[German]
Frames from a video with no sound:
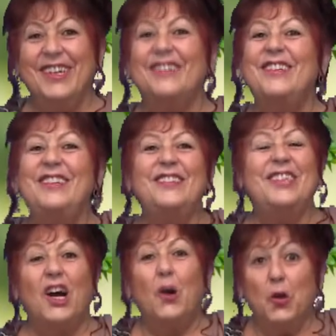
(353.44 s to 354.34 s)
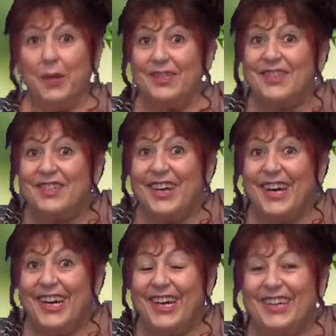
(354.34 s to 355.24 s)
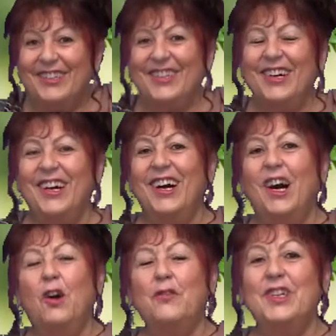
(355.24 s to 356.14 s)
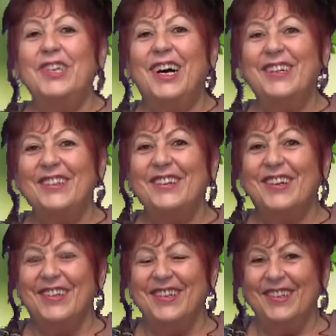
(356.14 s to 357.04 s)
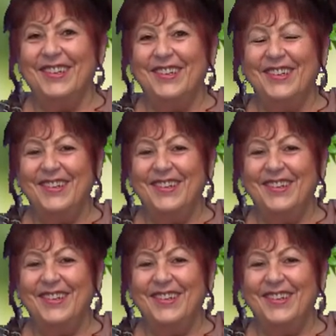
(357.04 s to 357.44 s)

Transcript: dass die sich auch überträgt auf den anderen.